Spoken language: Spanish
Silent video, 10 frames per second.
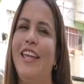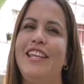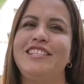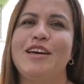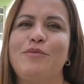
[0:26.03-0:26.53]

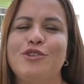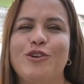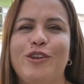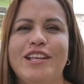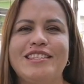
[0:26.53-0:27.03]
Iniciamos
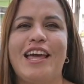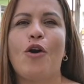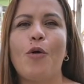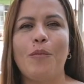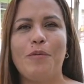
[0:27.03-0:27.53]
con esta
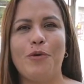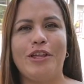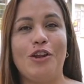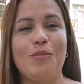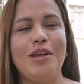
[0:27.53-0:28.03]
combi
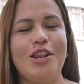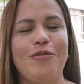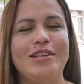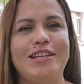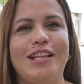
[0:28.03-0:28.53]
modelo
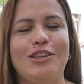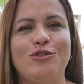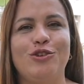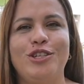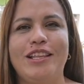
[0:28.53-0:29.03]

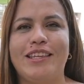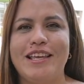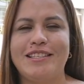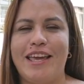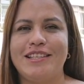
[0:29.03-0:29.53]

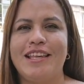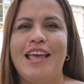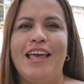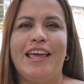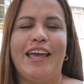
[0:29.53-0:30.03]
1986
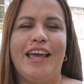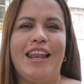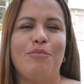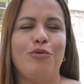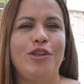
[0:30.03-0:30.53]
que
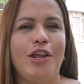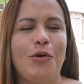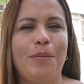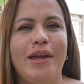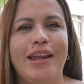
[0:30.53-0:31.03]
la
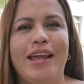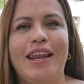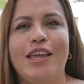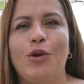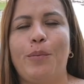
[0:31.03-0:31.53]
pudieron ver el
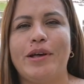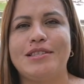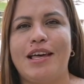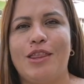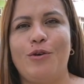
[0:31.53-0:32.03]
año
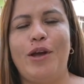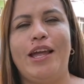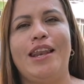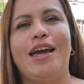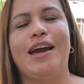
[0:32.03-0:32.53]
pasado
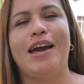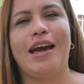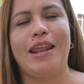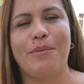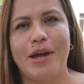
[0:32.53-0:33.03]
en la
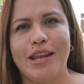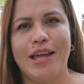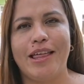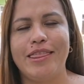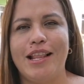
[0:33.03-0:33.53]

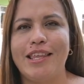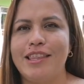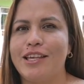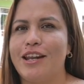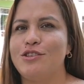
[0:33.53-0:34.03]
caravana del Día
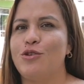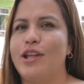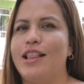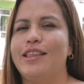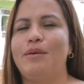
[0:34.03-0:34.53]

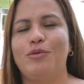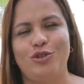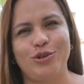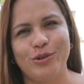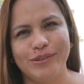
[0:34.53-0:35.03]
Internacional del
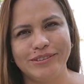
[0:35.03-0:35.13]
Bocho.